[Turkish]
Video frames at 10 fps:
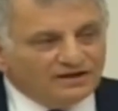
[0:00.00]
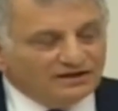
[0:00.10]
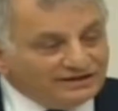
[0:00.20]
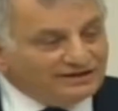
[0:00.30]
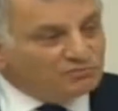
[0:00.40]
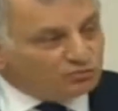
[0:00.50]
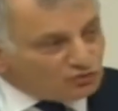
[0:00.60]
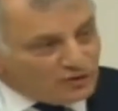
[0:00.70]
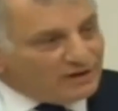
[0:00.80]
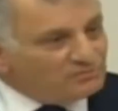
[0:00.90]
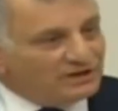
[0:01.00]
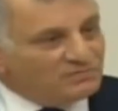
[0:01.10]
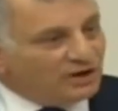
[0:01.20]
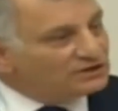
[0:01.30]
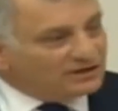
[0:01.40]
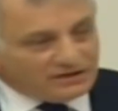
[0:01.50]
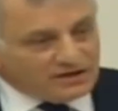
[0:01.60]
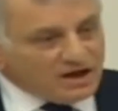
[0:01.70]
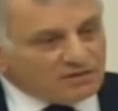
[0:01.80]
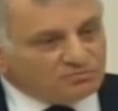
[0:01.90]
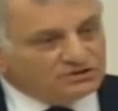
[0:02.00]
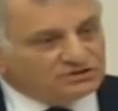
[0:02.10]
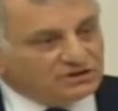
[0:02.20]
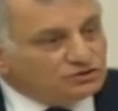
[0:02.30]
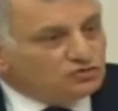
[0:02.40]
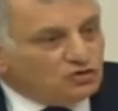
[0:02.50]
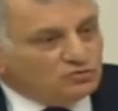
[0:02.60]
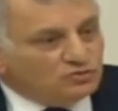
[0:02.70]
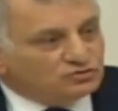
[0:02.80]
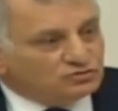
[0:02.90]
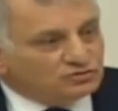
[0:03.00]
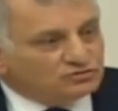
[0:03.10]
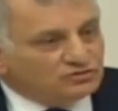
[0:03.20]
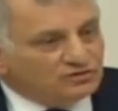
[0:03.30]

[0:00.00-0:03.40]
iyi de bu dönemde başkaları ne yapmıştı hiç sormuyorsunuz.